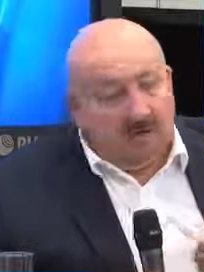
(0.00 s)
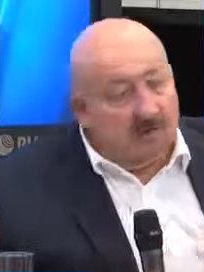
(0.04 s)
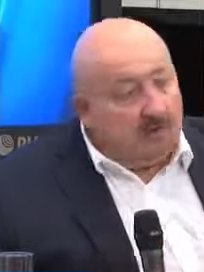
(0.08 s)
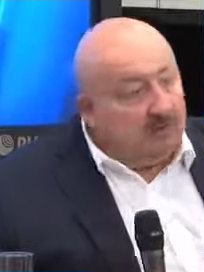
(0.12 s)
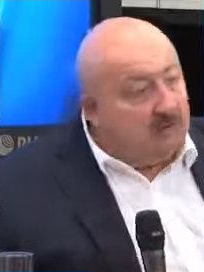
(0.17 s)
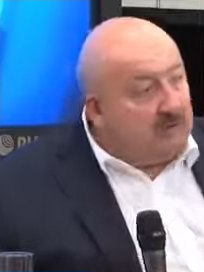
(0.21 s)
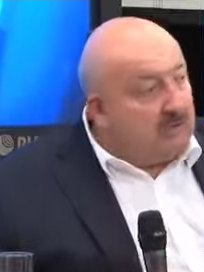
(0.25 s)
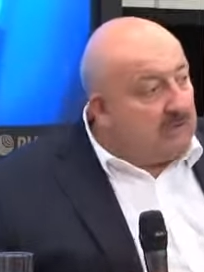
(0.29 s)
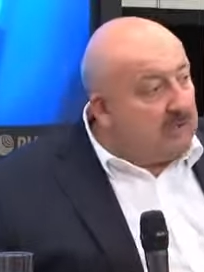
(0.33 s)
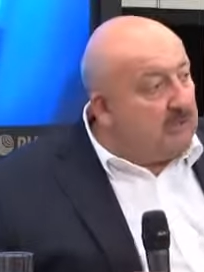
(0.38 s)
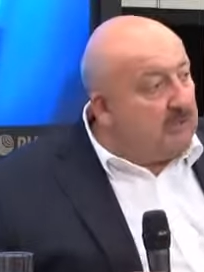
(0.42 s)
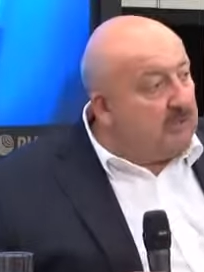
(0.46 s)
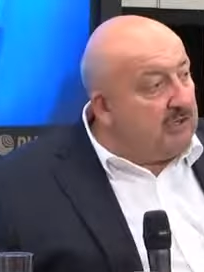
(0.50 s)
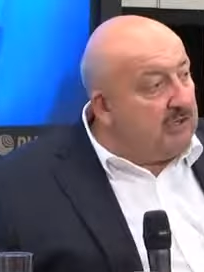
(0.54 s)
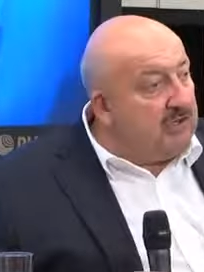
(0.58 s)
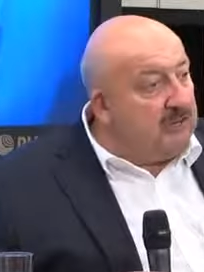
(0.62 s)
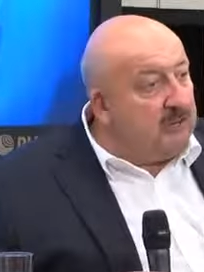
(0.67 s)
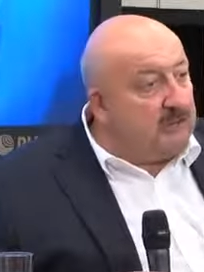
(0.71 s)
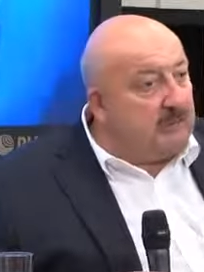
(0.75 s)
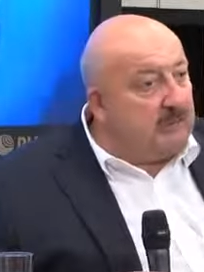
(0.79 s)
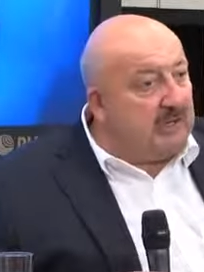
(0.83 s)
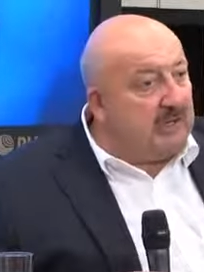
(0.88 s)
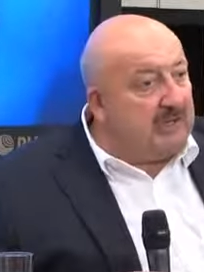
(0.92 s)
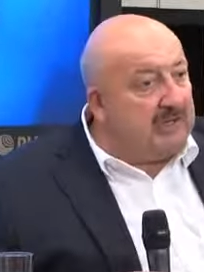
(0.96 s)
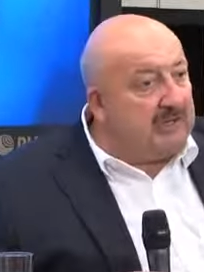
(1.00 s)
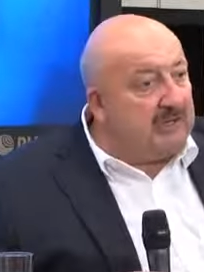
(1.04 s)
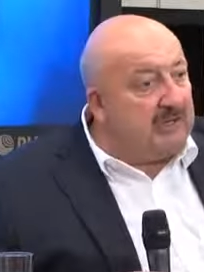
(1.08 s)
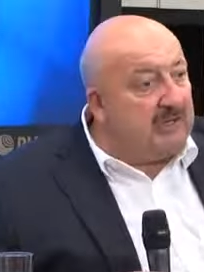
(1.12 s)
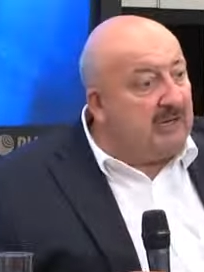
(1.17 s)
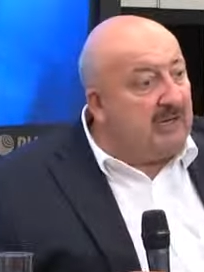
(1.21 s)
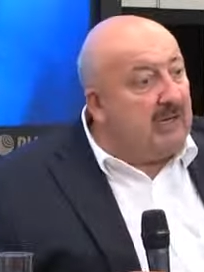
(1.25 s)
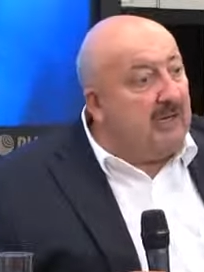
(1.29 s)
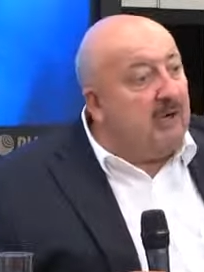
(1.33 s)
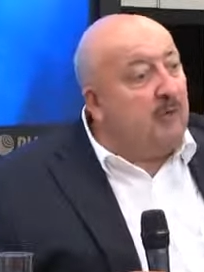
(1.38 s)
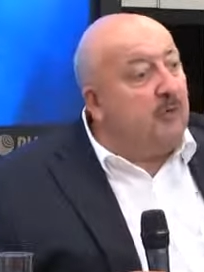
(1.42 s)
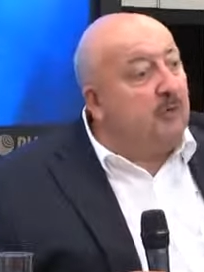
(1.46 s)
он налоги не платит,
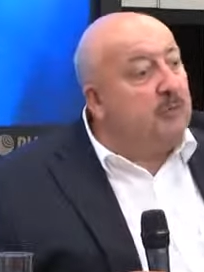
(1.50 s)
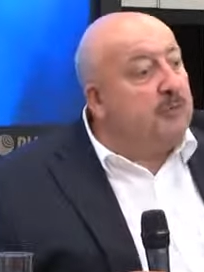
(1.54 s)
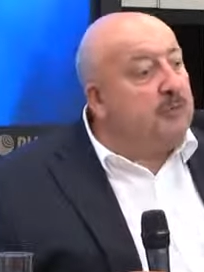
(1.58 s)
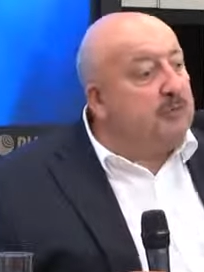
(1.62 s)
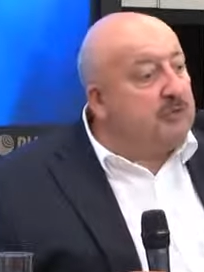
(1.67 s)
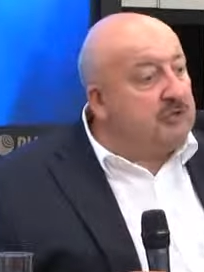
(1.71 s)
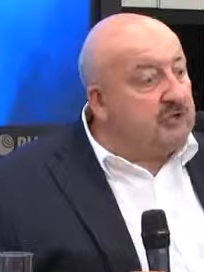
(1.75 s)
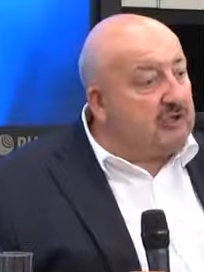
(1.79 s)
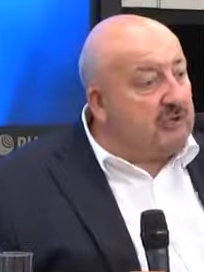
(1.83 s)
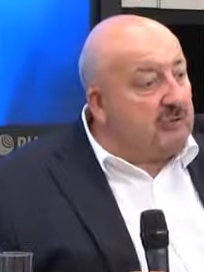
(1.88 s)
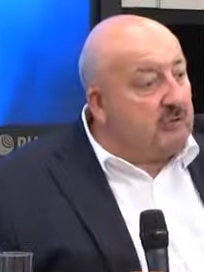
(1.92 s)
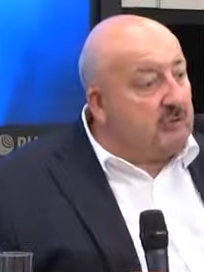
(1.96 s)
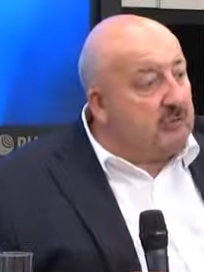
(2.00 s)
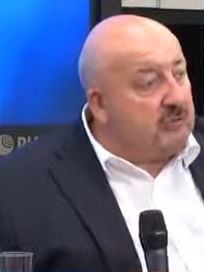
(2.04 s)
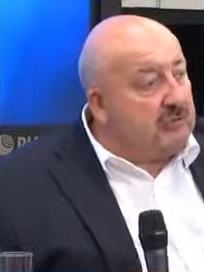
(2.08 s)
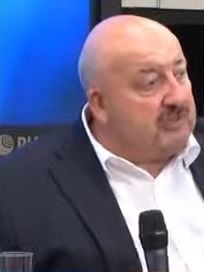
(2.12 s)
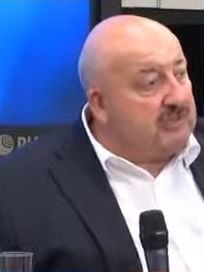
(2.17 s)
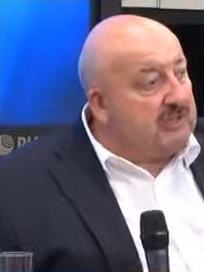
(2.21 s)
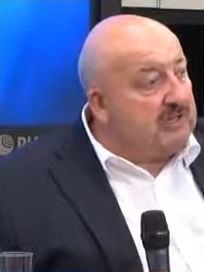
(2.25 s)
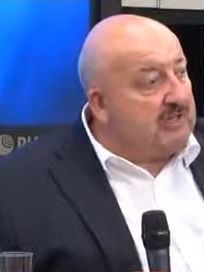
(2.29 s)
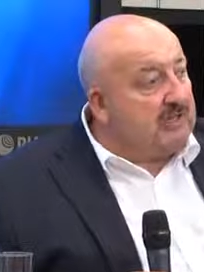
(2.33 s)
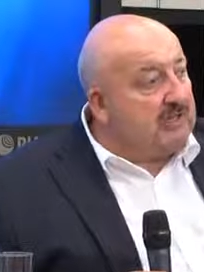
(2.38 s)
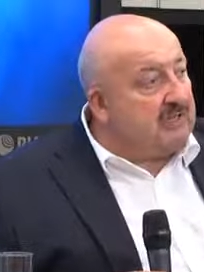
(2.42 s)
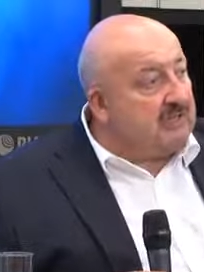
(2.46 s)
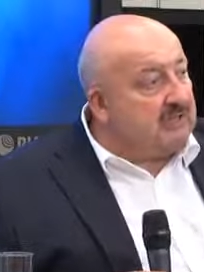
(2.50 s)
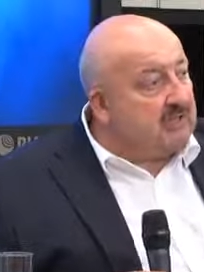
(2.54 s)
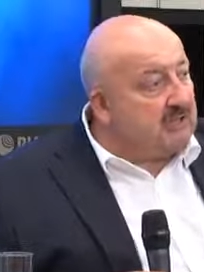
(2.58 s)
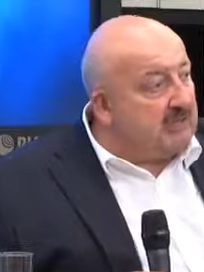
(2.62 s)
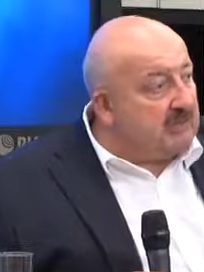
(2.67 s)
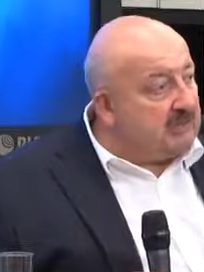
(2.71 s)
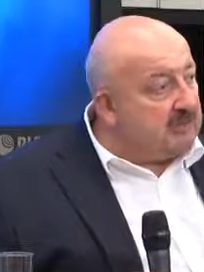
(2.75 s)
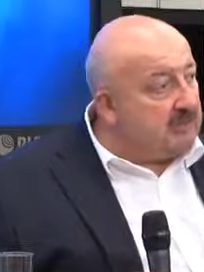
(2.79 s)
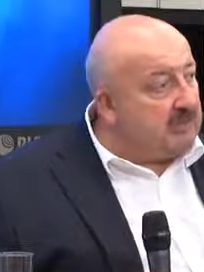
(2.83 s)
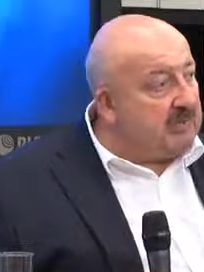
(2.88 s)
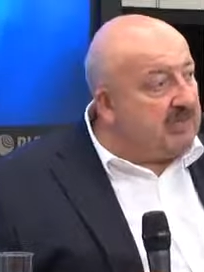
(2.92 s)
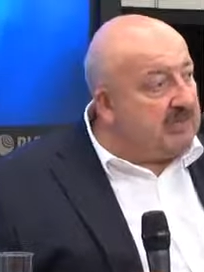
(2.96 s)
он пишет ему 50 тысяч,
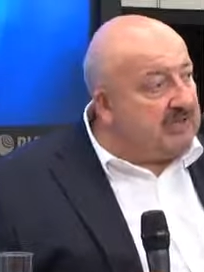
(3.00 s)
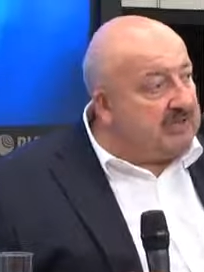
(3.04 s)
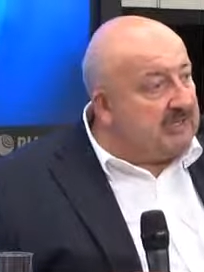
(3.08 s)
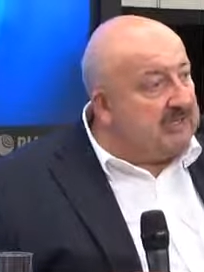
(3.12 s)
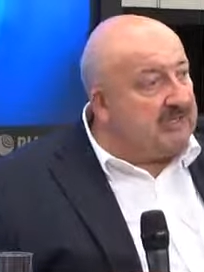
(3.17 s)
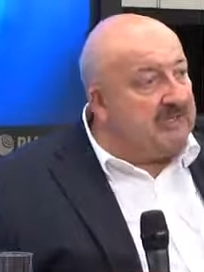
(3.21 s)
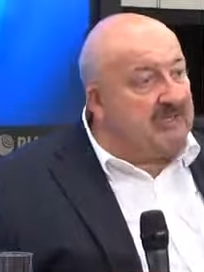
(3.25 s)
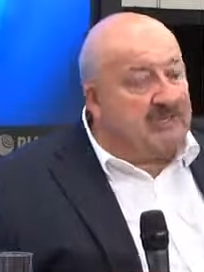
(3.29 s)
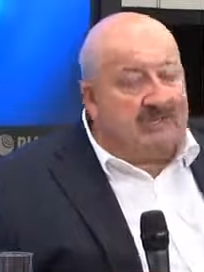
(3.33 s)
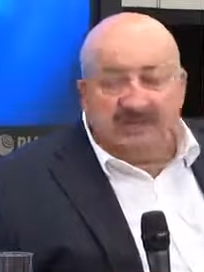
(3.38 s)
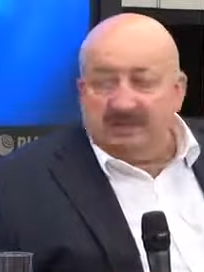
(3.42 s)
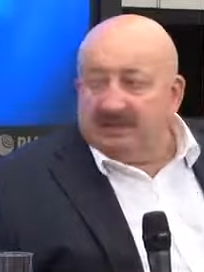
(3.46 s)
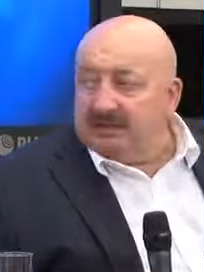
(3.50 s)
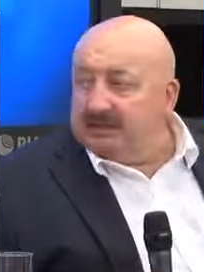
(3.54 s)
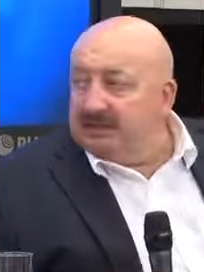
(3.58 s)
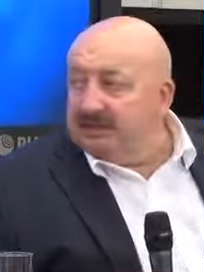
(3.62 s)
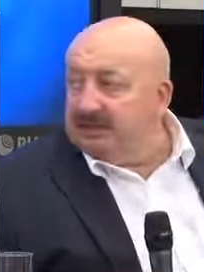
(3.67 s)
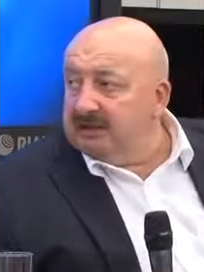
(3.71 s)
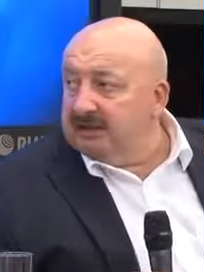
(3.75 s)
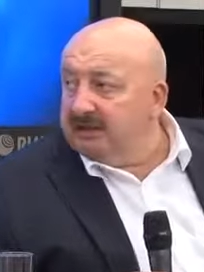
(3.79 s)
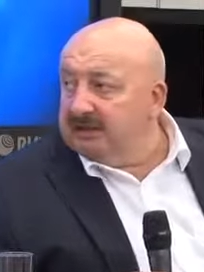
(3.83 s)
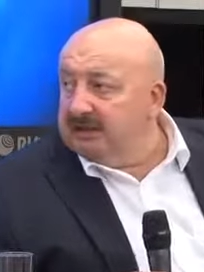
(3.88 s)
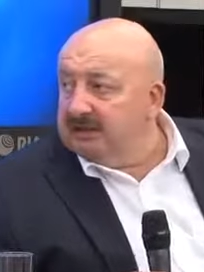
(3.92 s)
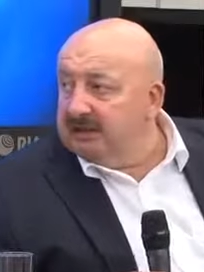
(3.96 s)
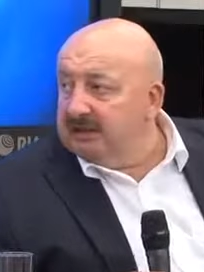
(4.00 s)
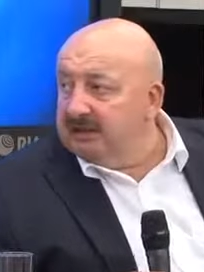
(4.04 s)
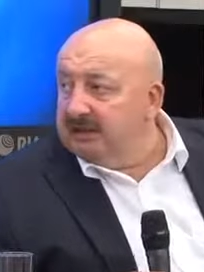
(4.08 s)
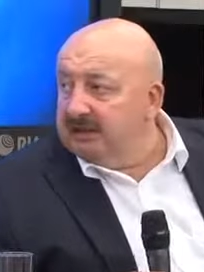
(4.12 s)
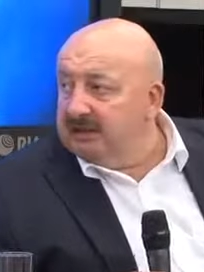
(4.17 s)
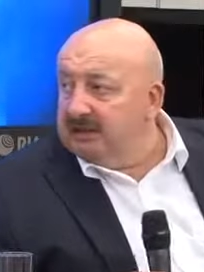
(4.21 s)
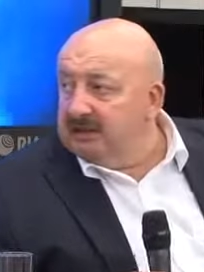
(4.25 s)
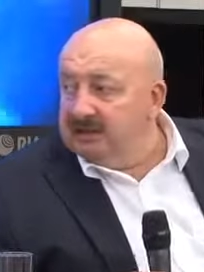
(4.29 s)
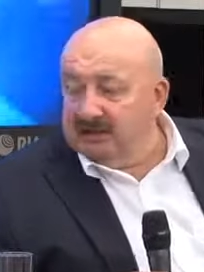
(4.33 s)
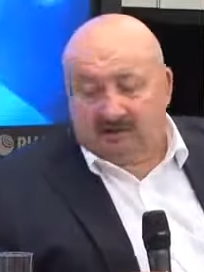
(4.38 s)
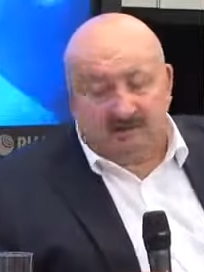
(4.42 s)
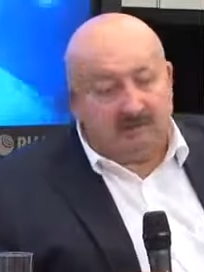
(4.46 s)
а платит 10,
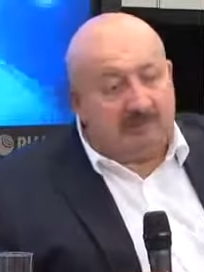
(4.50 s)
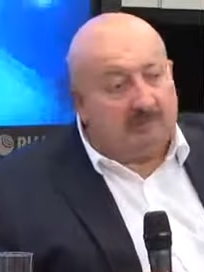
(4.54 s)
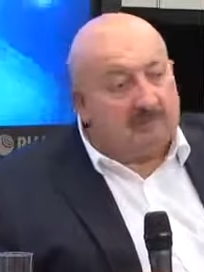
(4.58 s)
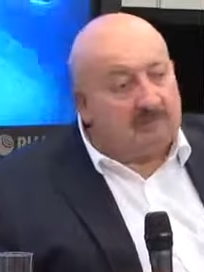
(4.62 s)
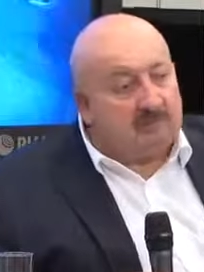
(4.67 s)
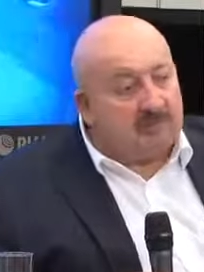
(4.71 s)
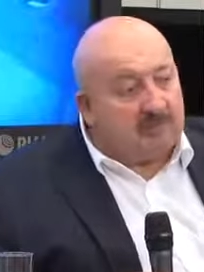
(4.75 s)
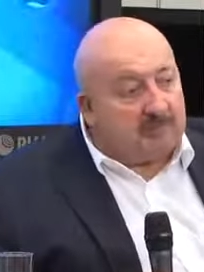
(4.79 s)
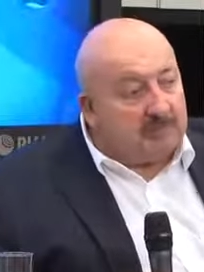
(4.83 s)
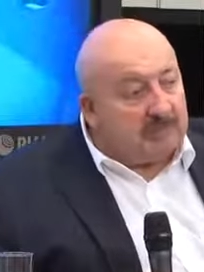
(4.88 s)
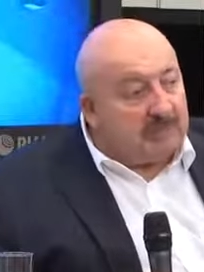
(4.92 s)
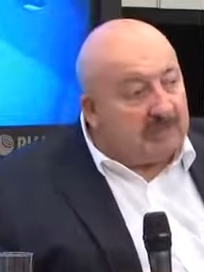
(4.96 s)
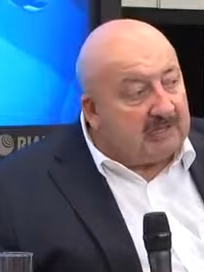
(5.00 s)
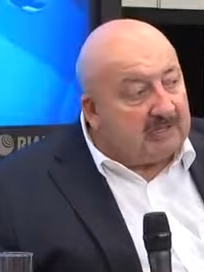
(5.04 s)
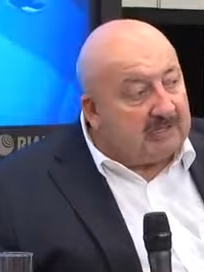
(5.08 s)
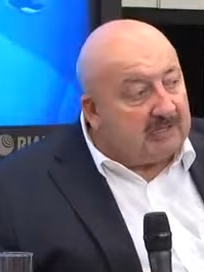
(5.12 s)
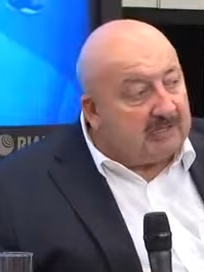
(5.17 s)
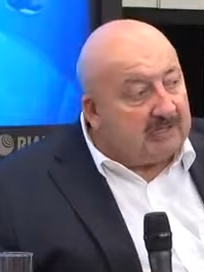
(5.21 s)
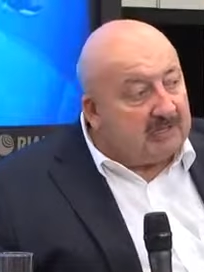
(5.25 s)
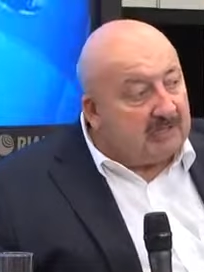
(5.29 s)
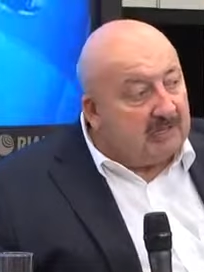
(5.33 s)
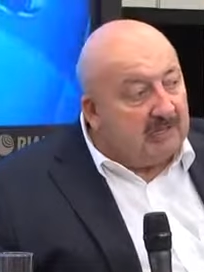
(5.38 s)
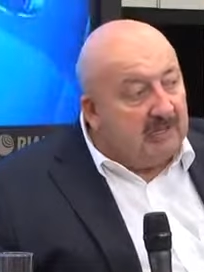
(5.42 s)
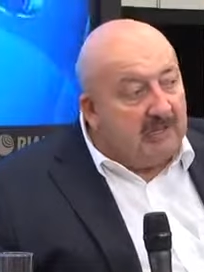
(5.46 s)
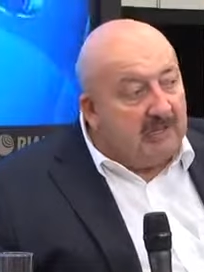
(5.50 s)
если вообще платит.